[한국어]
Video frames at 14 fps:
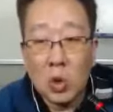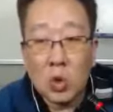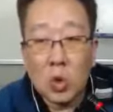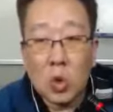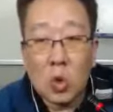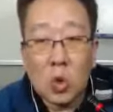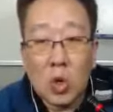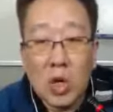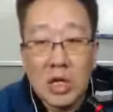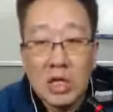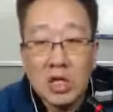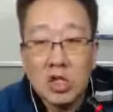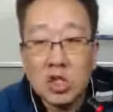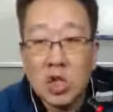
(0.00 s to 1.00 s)
토고가
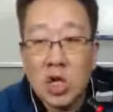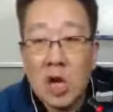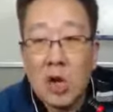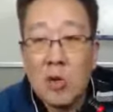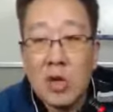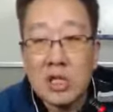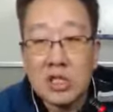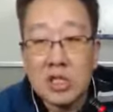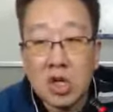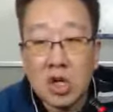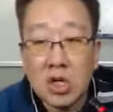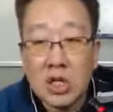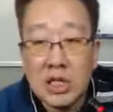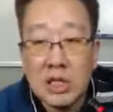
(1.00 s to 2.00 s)

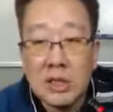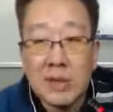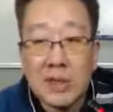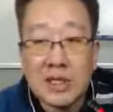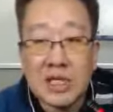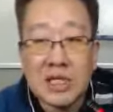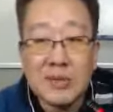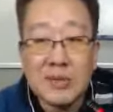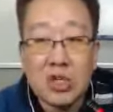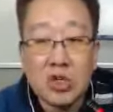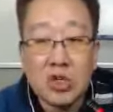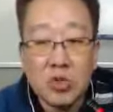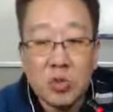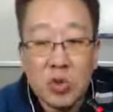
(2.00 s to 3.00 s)
해외에서
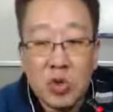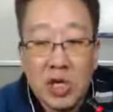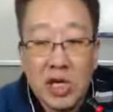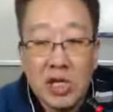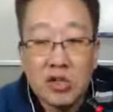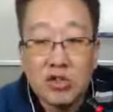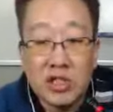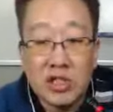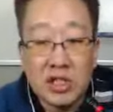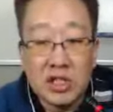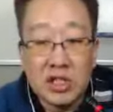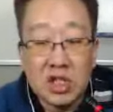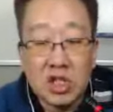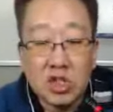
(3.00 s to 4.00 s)
247억 규모의 유치를